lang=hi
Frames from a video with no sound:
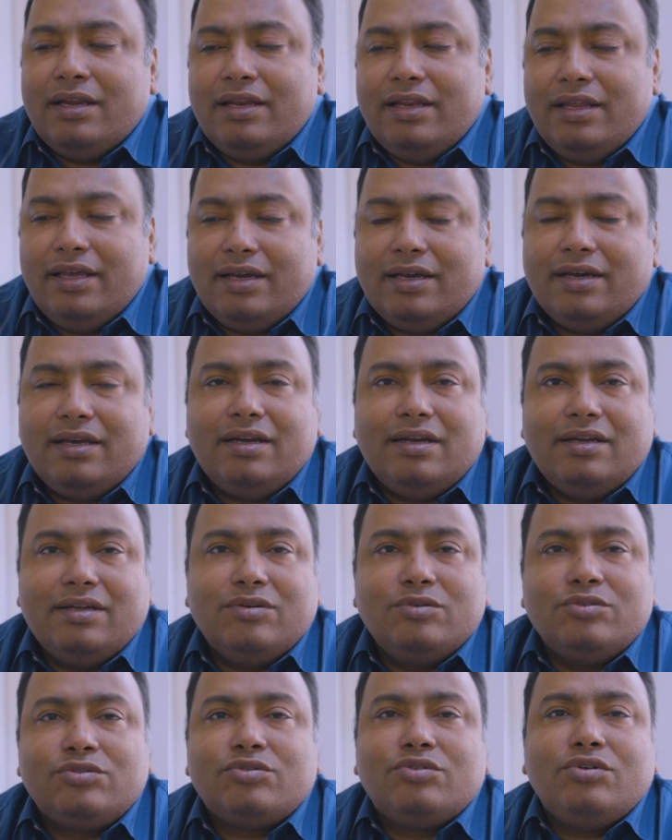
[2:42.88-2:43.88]
लेकर
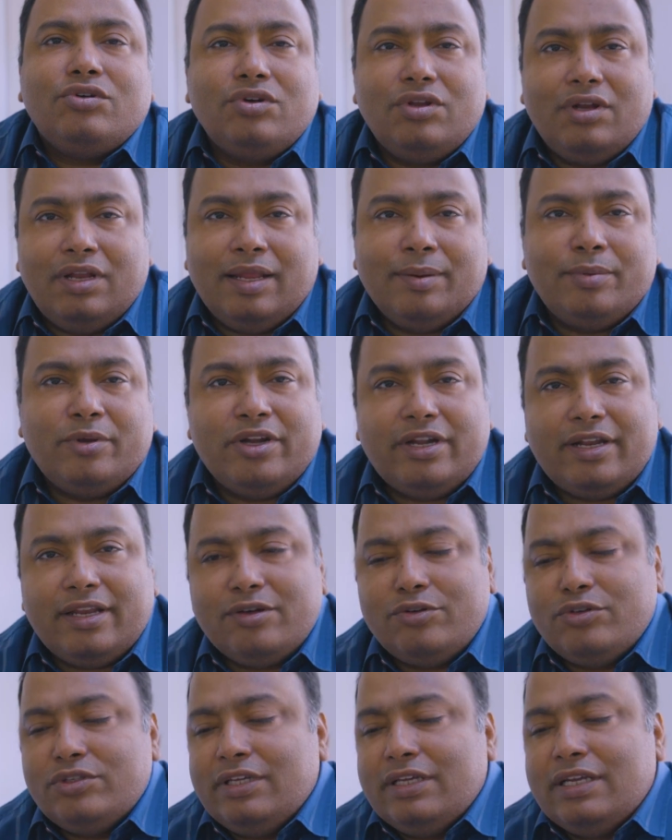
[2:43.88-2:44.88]
उसको लेबोरेटरी
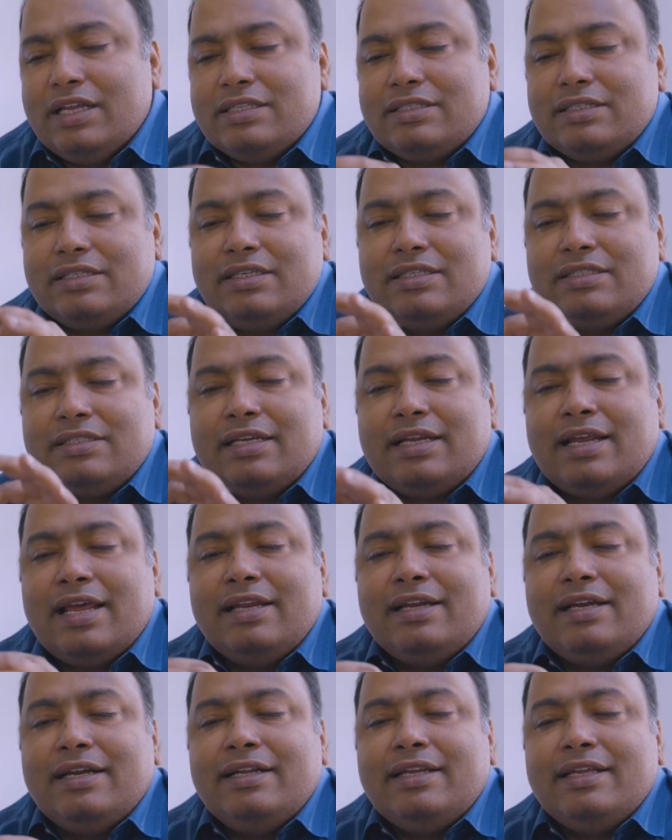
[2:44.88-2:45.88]
को देना चाहिए
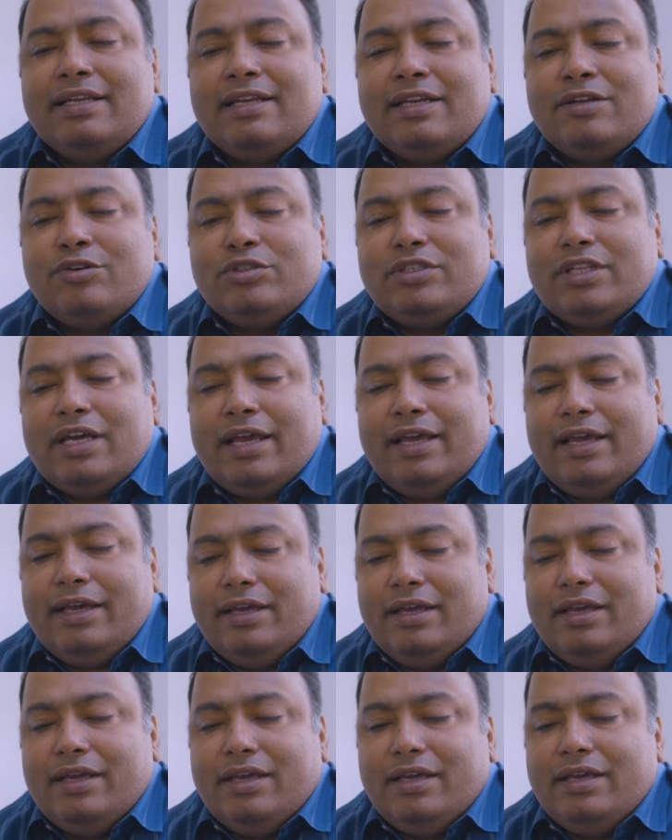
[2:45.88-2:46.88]
स्टेराइल कंटेनर होता है
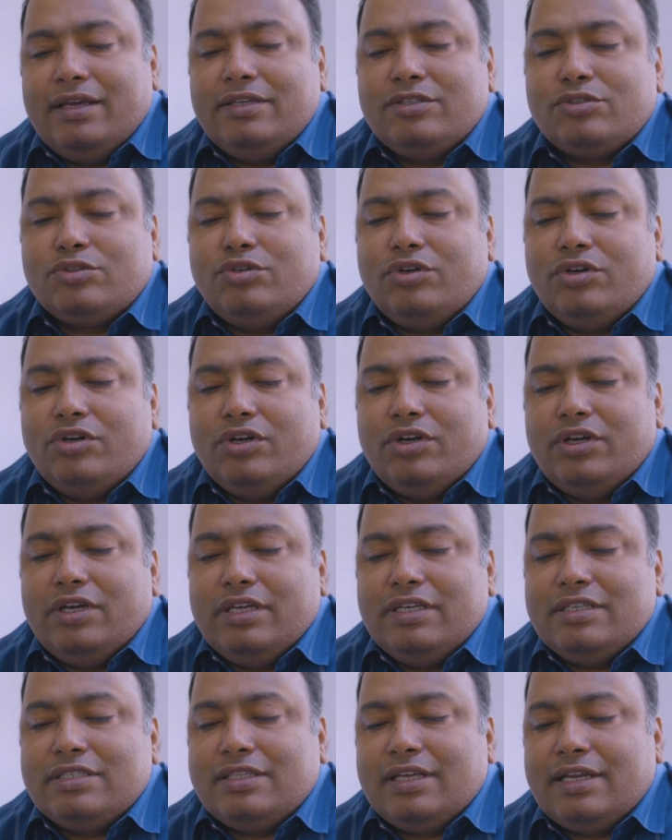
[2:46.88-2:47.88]
इसको
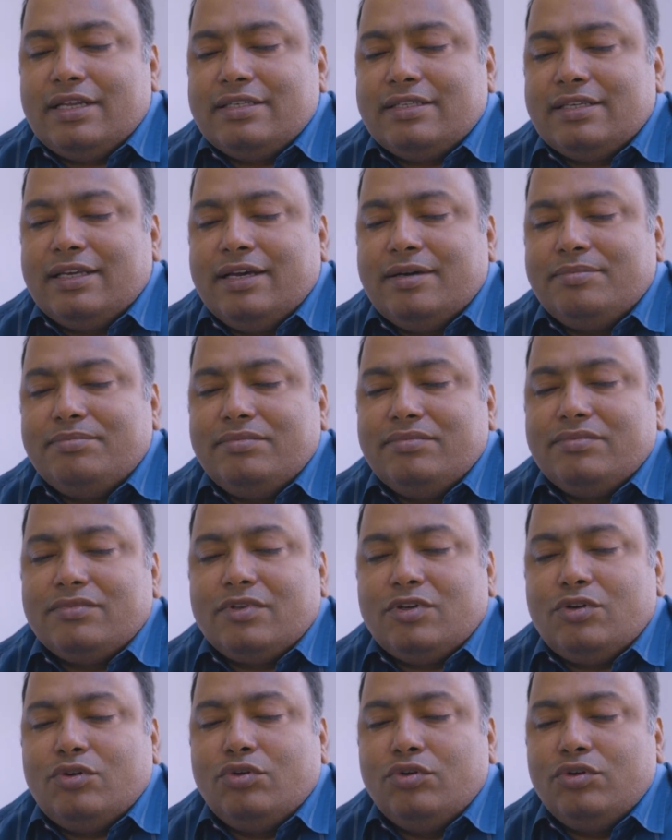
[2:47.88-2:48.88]
इस तरह से हम
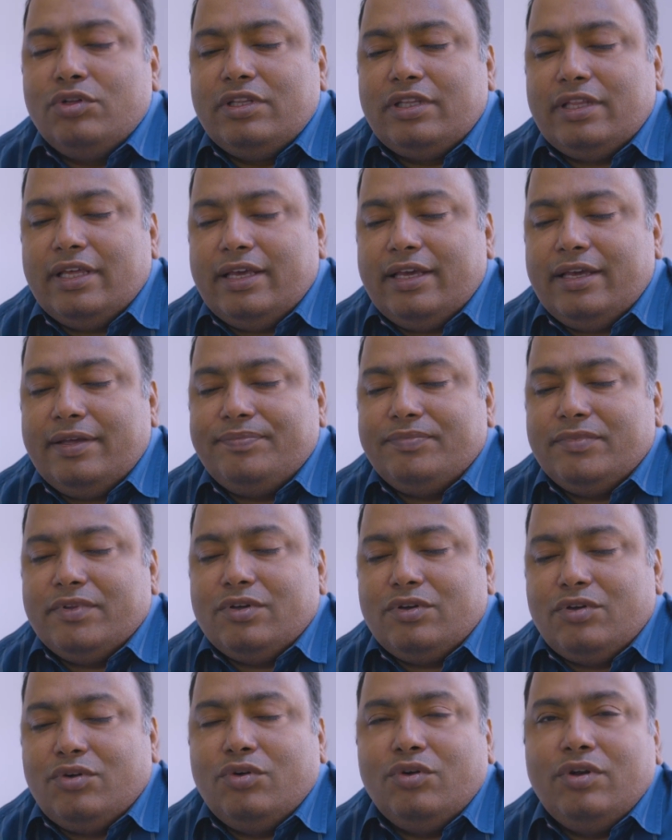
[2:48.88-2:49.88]
खोलते हैं
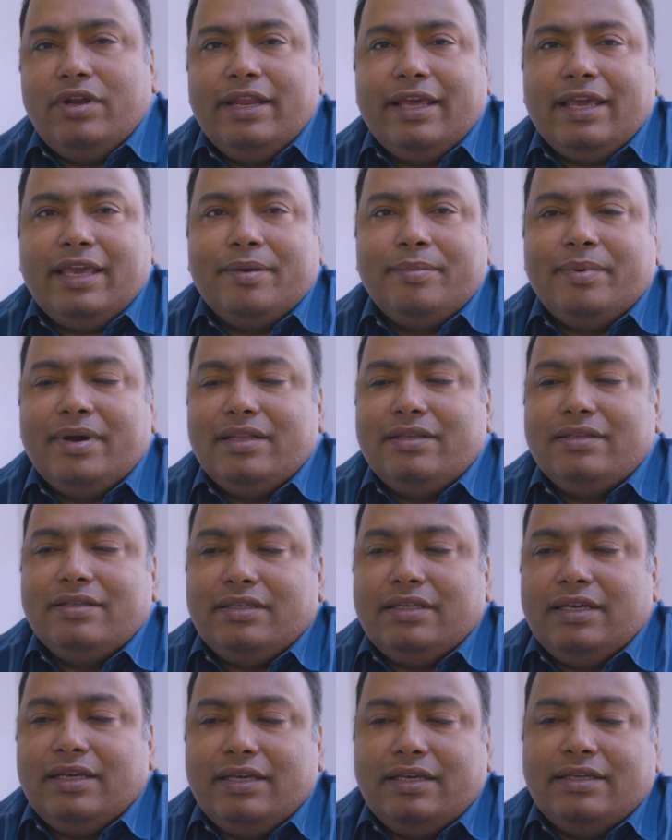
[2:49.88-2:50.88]
खोलने के बाद
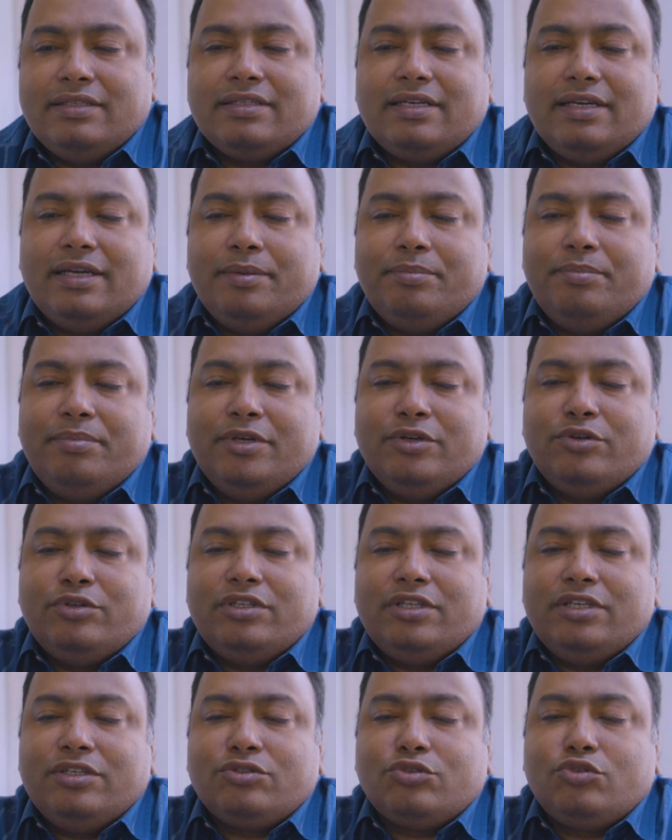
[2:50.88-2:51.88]
ये इसकी डिब्बी
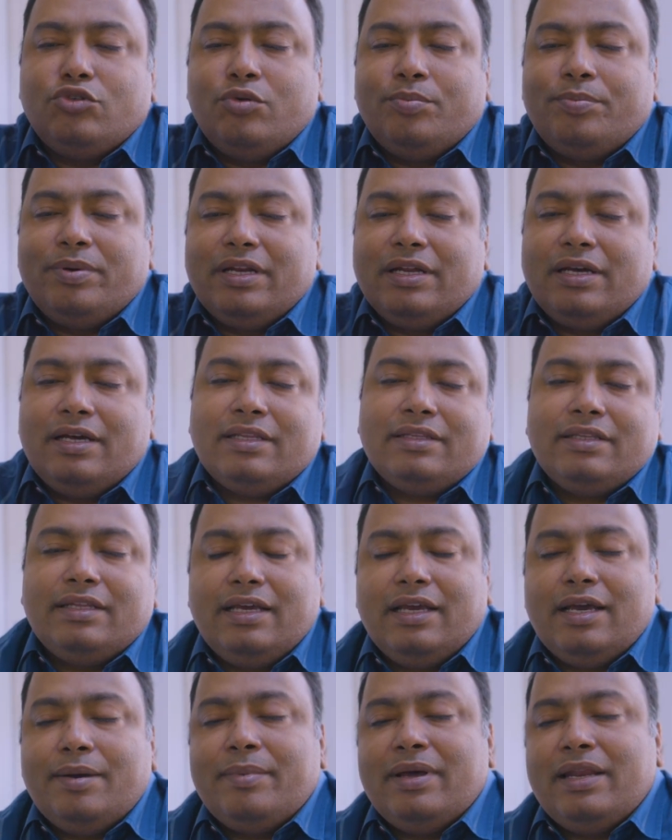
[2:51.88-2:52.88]
होती है इसको ओपन करते
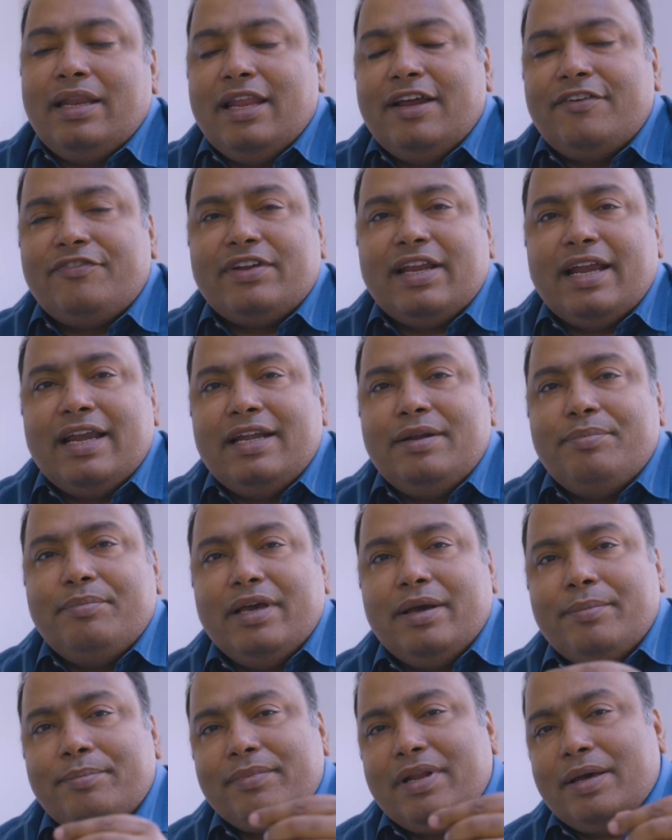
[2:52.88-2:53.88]
हैं हम लेफ्ट हैंड
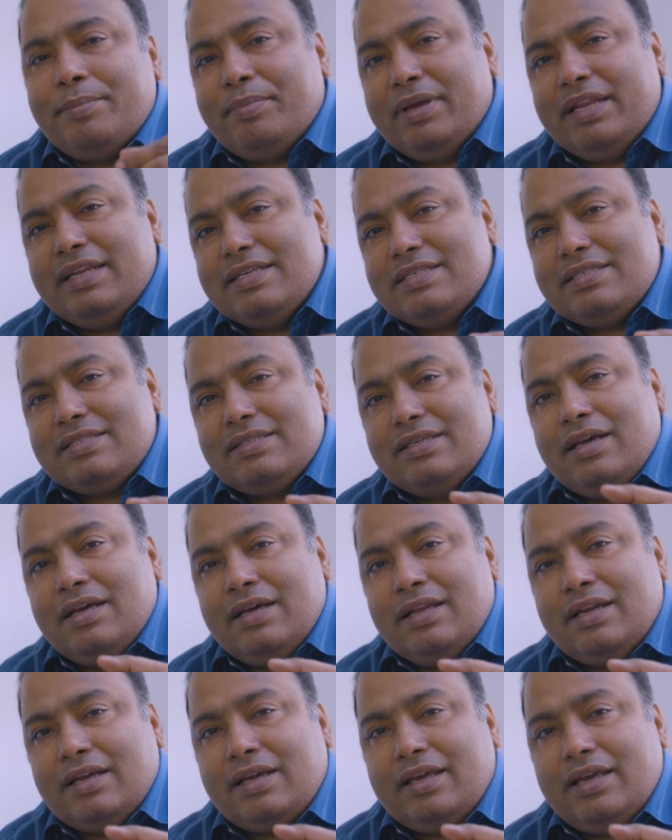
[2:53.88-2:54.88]
में अपना पेनिस
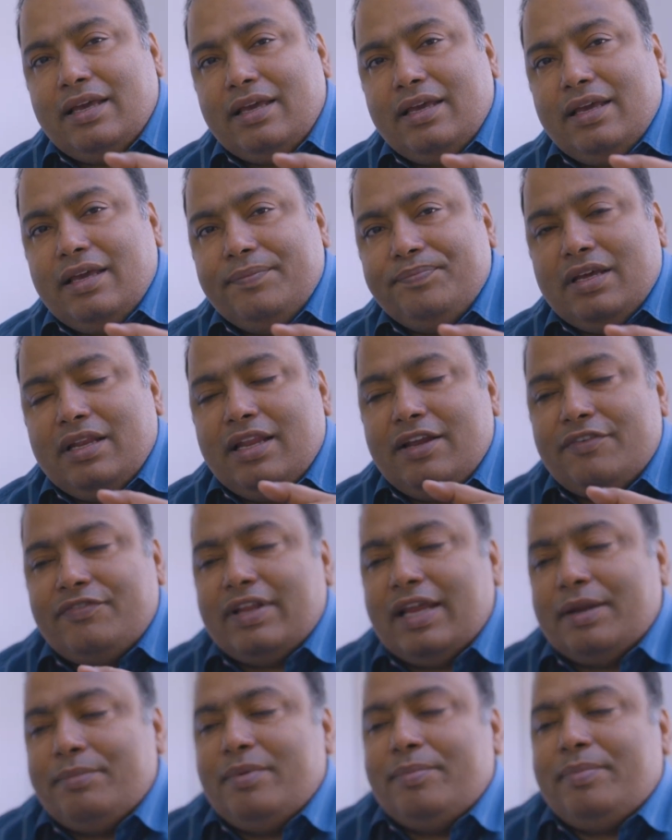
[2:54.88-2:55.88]
रखेंगे
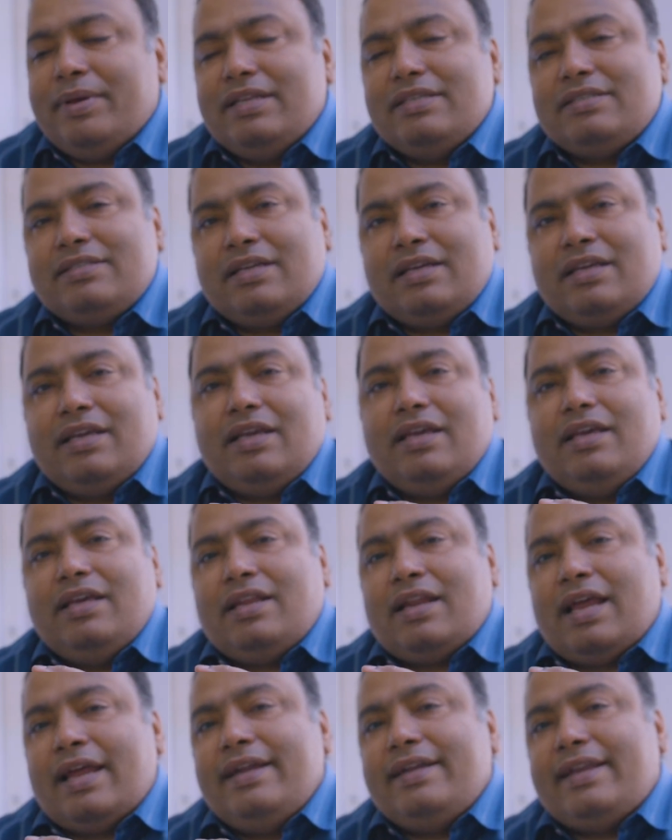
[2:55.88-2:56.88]
लेफ्ट हैंड में पेनिस रखेंगे
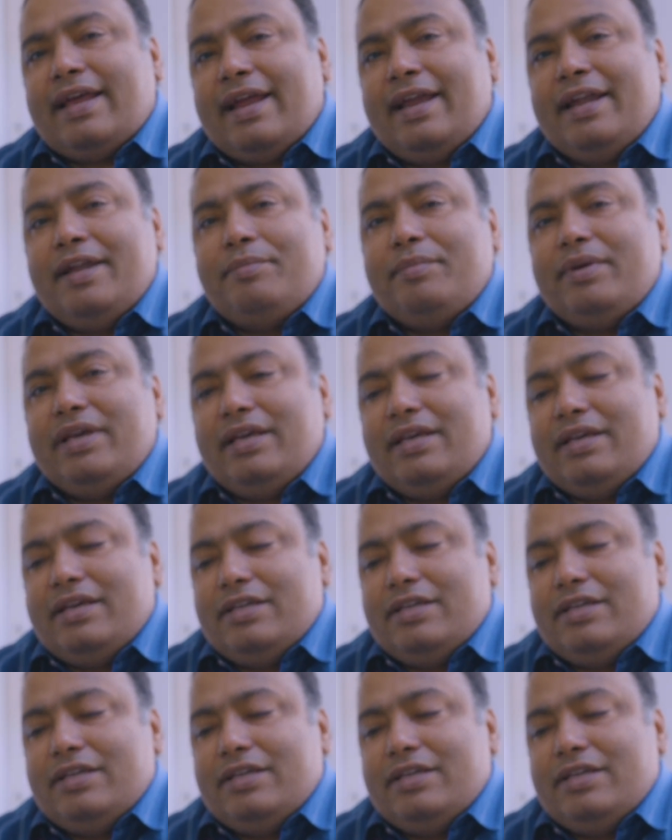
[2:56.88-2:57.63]
राइट हैंड में